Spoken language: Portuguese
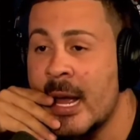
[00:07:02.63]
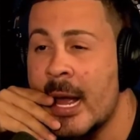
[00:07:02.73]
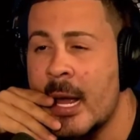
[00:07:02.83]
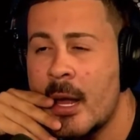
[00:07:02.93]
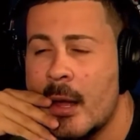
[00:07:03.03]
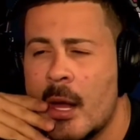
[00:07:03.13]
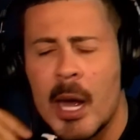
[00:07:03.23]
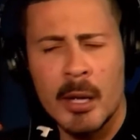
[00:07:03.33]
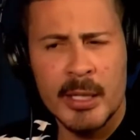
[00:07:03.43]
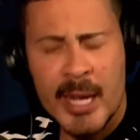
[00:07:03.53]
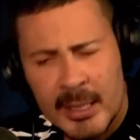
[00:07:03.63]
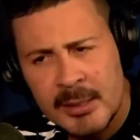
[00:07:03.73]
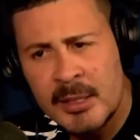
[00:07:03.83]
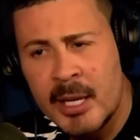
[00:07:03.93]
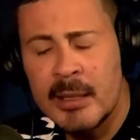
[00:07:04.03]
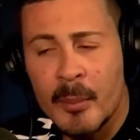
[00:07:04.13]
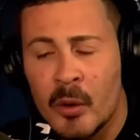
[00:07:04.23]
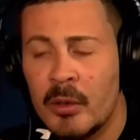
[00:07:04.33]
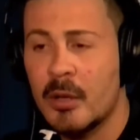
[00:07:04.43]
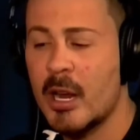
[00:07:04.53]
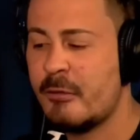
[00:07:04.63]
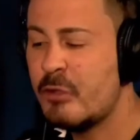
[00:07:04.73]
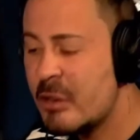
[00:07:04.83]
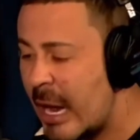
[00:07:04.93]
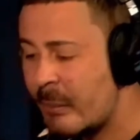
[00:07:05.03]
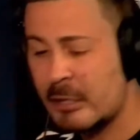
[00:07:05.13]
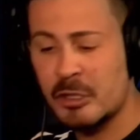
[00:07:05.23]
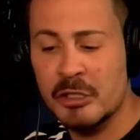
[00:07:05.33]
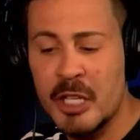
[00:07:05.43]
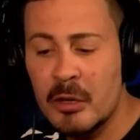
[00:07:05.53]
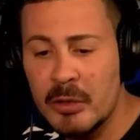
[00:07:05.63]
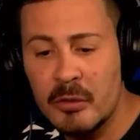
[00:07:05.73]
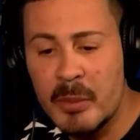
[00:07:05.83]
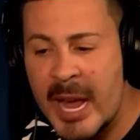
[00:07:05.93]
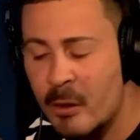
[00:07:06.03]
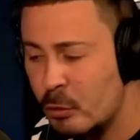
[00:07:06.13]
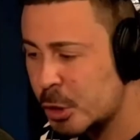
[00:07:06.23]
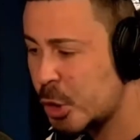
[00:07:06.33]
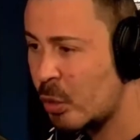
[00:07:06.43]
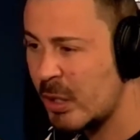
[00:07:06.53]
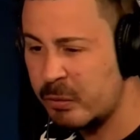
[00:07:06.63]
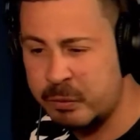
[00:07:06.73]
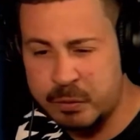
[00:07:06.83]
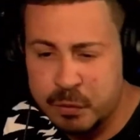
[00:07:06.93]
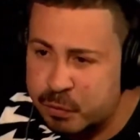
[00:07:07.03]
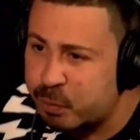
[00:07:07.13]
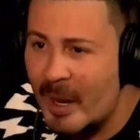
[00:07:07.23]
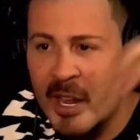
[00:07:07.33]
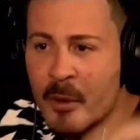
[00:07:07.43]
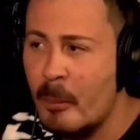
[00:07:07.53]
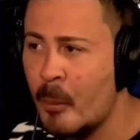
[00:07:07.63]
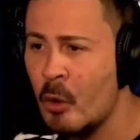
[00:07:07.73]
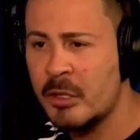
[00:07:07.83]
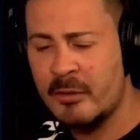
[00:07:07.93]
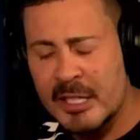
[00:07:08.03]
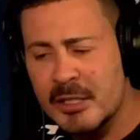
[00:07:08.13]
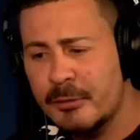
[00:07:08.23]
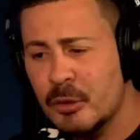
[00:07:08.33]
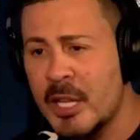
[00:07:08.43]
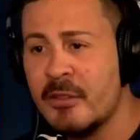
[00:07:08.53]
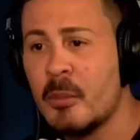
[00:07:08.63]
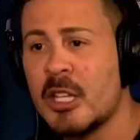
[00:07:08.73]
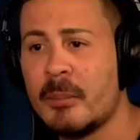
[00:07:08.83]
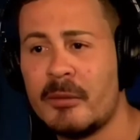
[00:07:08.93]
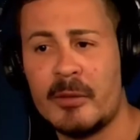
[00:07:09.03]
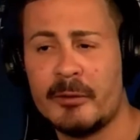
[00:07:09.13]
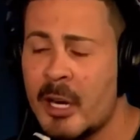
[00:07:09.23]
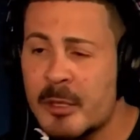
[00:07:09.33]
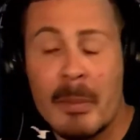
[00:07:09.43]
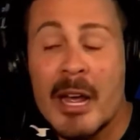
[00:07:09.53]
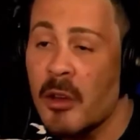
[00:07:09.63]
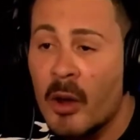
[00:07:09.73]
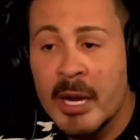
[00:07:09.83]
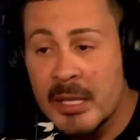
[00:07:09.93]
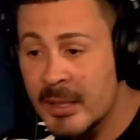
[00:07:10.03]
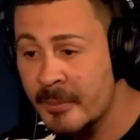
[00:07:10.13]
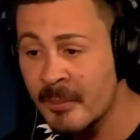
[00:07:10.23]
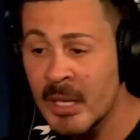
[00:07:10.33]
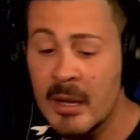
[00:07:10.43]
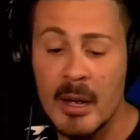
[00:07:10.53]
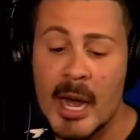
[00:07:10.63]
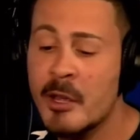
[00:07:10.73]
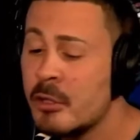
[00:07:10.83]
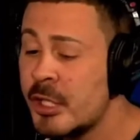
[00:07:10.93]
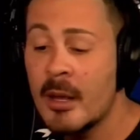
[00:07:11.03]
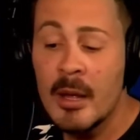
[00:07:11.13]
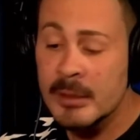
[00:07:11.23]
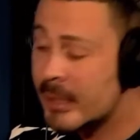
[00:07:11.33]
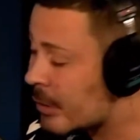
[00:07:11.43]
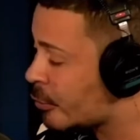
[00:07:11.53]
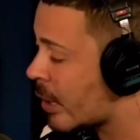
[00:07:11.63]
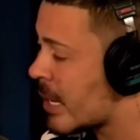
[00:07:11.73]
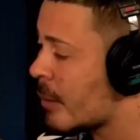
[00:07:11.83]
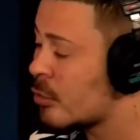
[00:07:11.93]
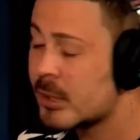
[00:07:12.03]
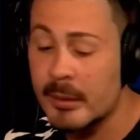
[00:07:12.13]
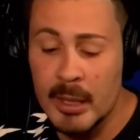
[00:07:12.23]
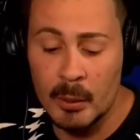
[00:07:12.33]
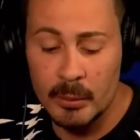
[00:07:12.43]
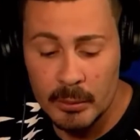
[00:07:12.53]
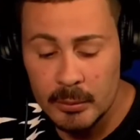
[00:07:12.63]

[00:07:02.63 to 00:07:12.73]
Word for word: é. É foda. Aí eu digo, é assim, é, tá bom. Aí fui lá, macho, só sei que eu digo, me reconstruí. Peguei meu povo, eu digo, vai se fuder, vamos botar pra... Ficamos maior ainda. Aí hoje, você divulga minha música? Não.